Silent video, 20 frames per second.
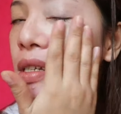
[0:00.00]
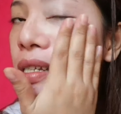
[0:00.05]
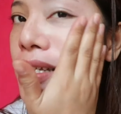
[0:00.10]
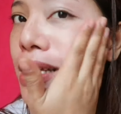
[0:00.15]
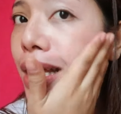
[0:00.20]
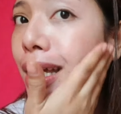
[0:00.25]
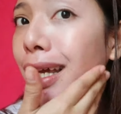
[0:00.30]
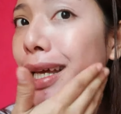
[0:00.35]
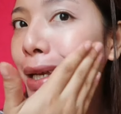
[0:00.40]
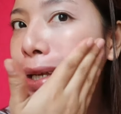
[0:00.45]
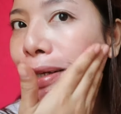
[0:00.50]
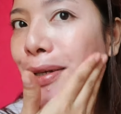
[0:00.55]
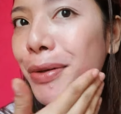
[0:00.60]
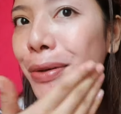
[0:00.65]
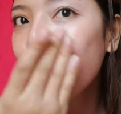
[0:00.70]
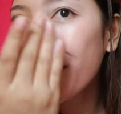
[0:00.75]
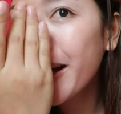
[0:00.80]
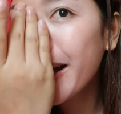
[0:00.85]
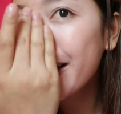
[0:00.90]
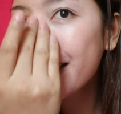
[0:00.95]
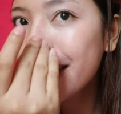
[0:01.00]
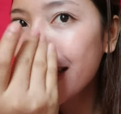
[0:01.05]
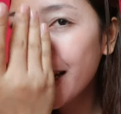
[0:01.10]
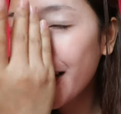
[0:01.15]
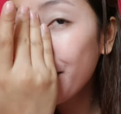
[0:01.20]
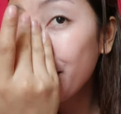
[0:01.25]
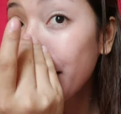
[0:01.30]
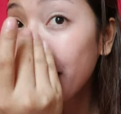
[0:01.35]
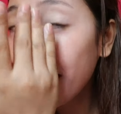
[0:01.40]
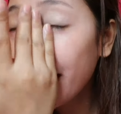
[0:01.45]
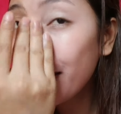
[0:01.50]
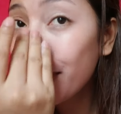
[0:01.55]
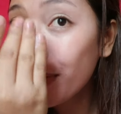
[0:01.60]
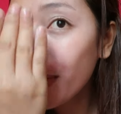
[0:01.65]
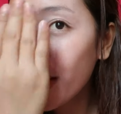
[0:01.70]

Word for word: skin ko guys sa kabila.